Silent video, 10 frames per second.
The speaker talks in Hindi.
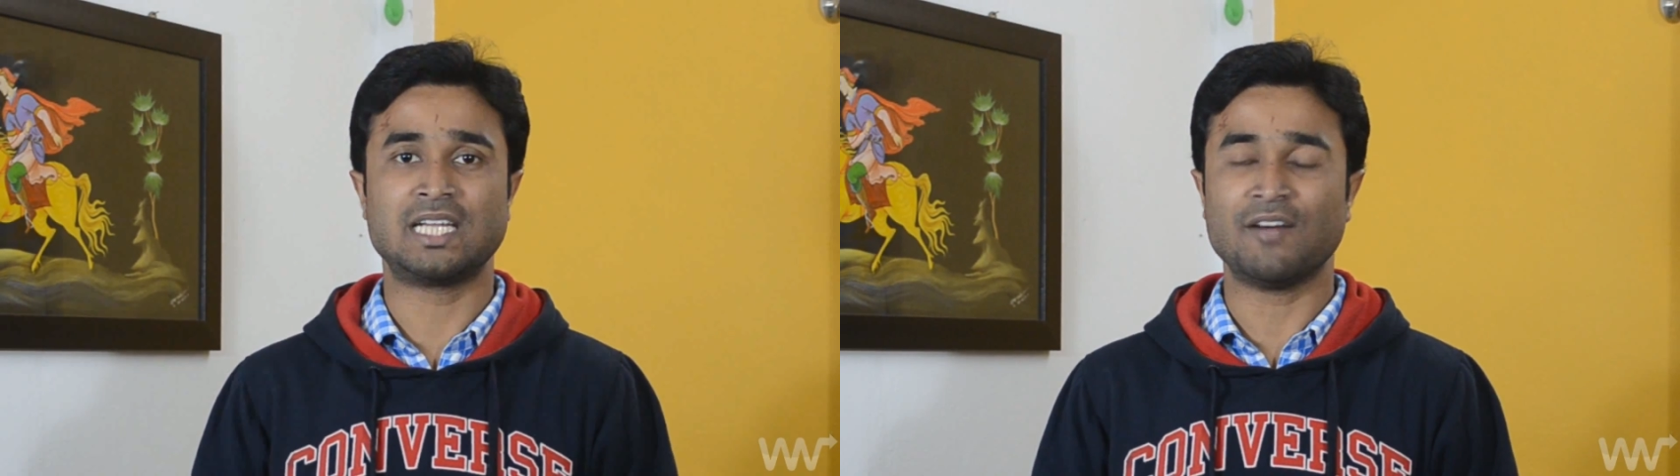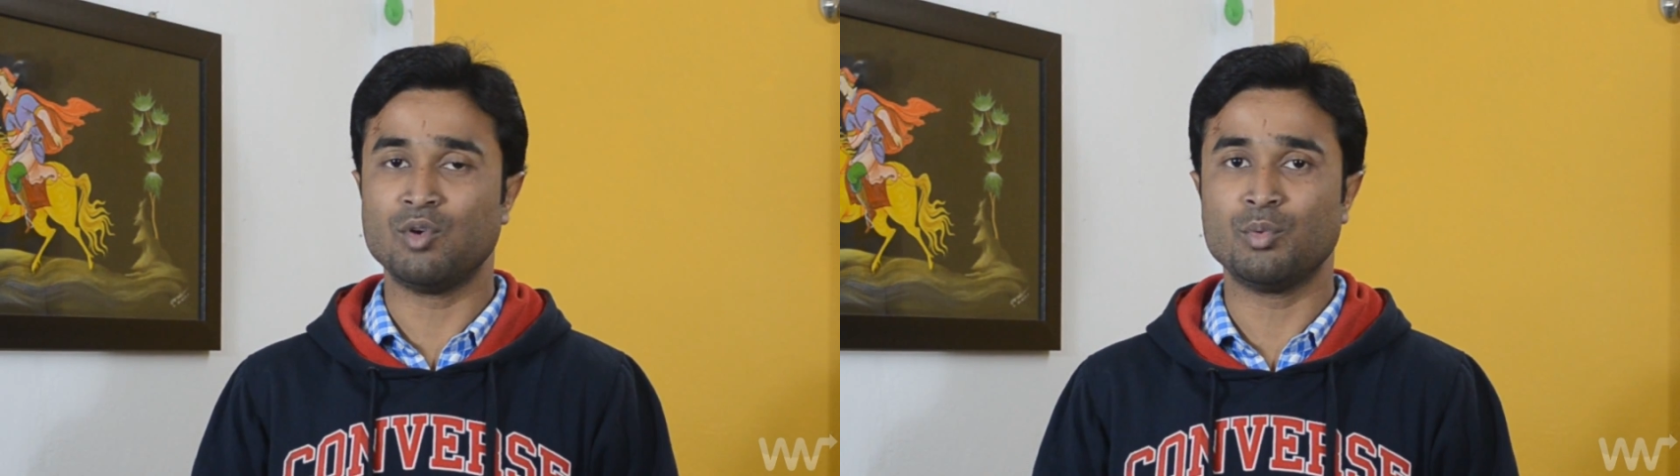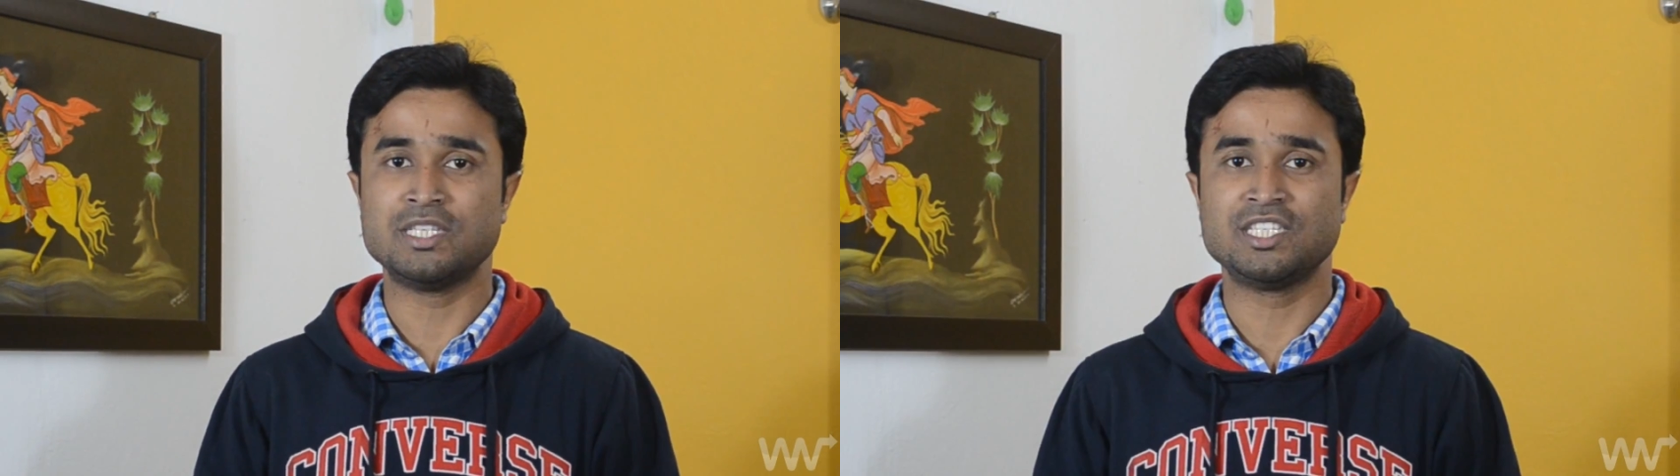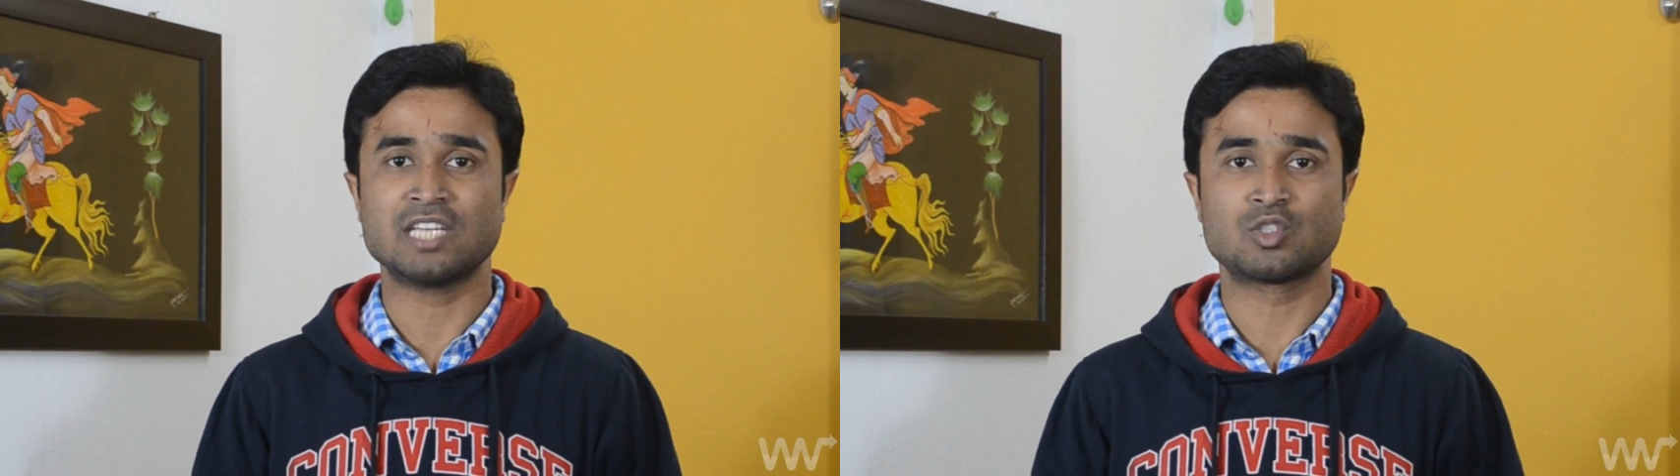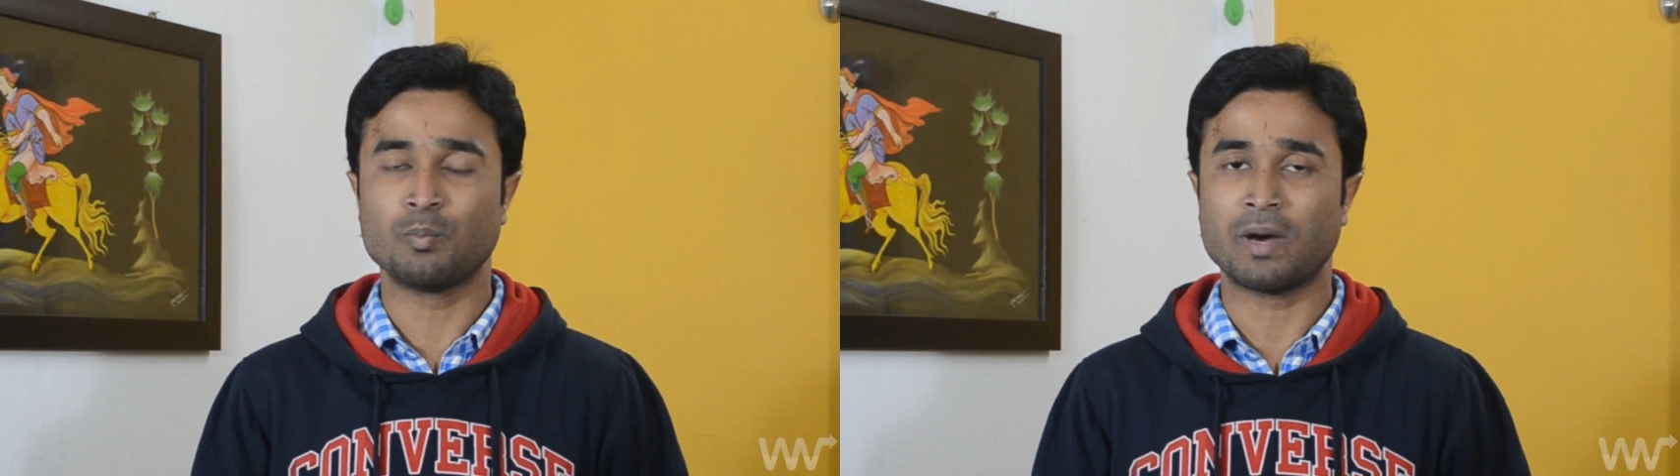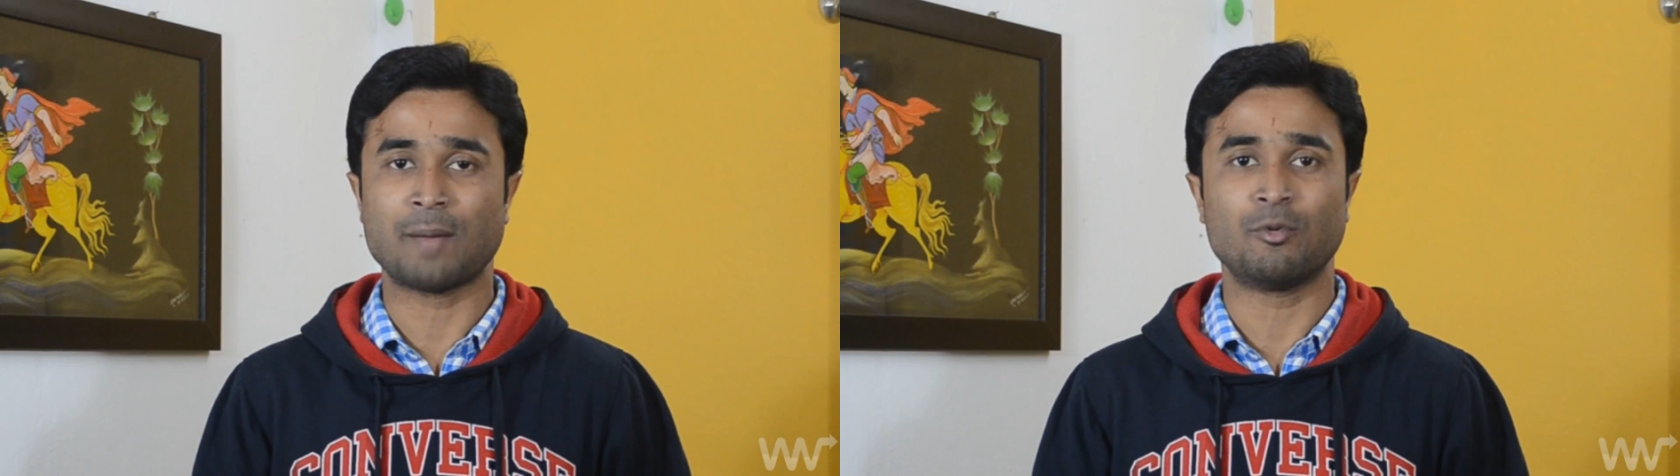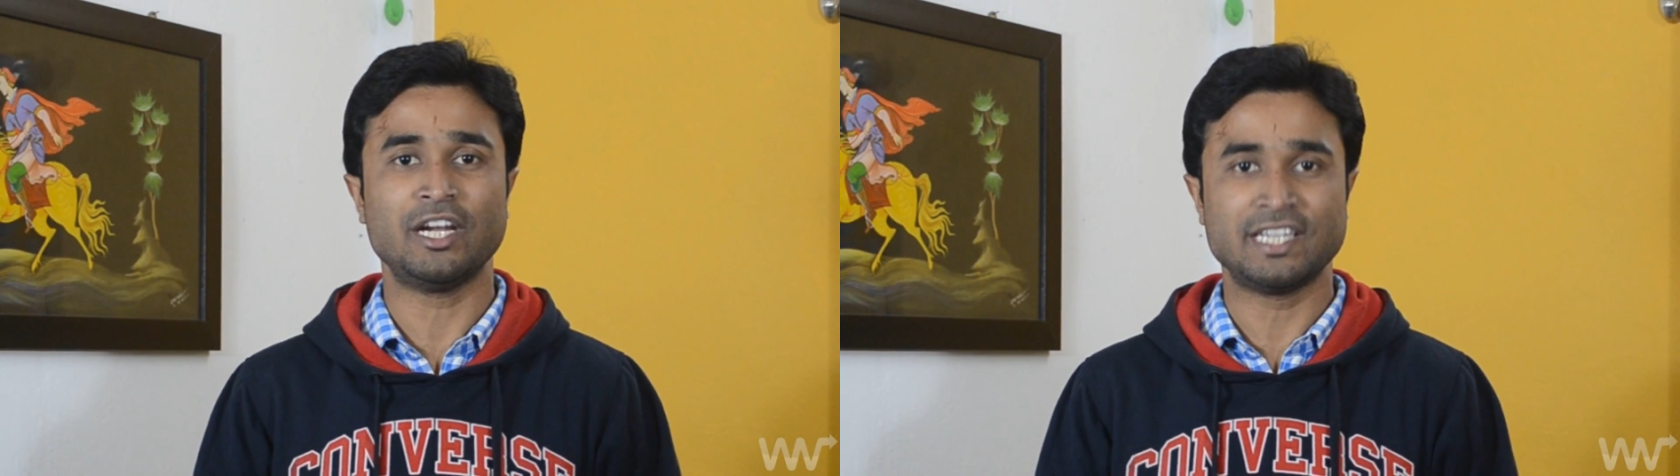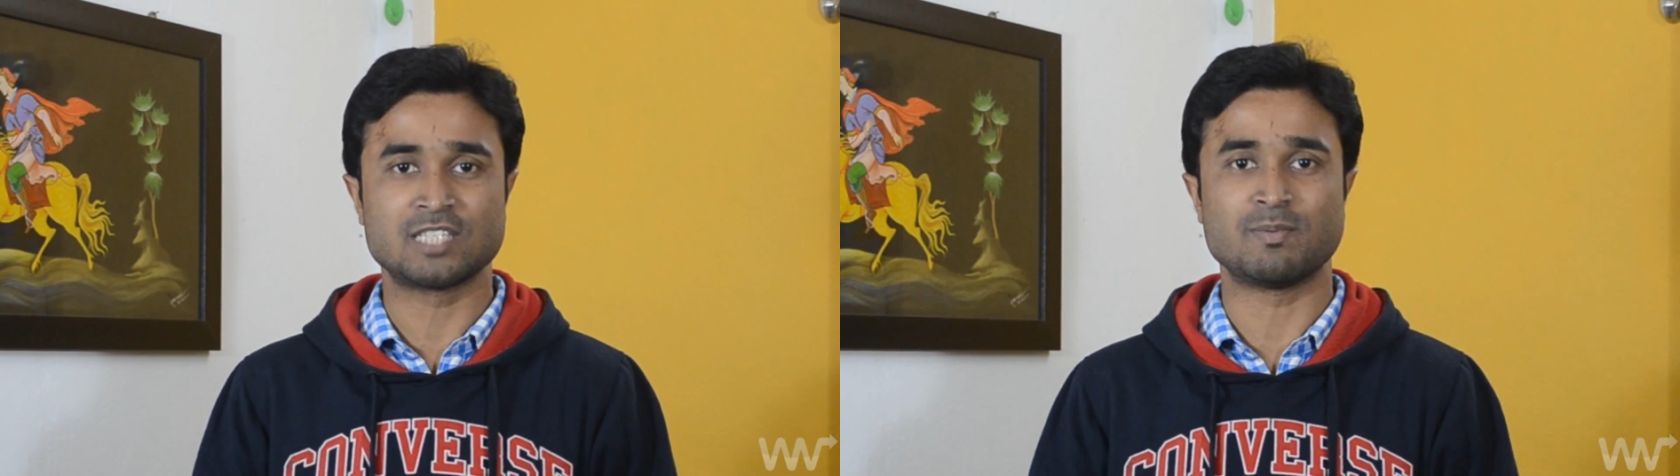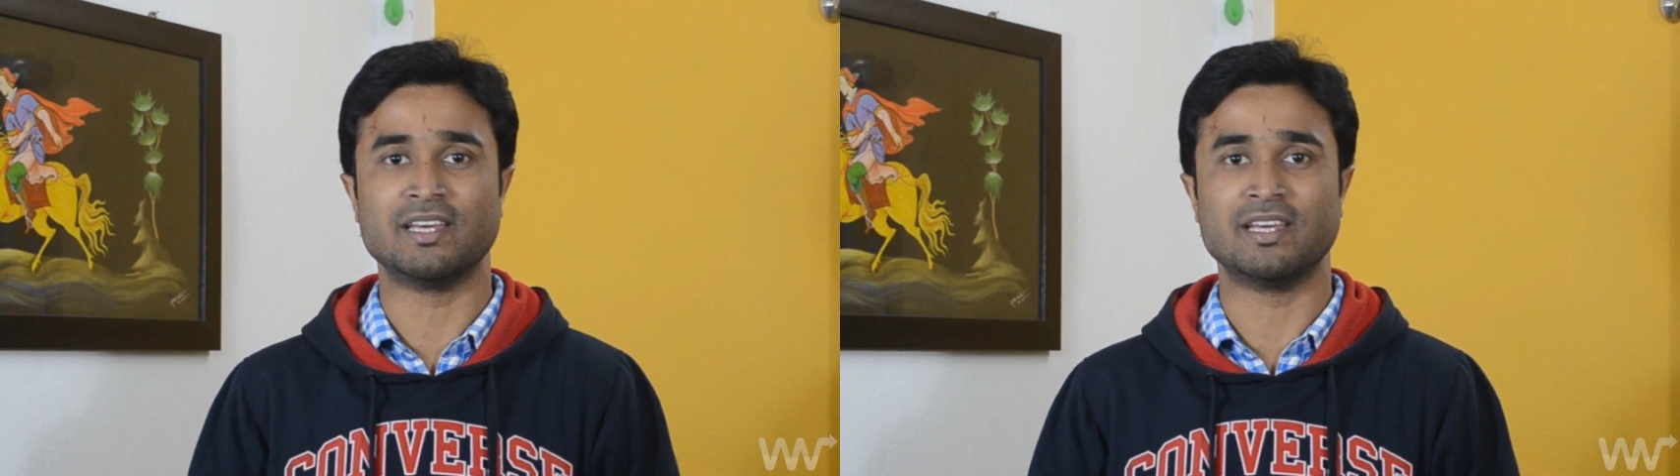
डब्ल्यू सुपर एमोलेट डिस्प्ले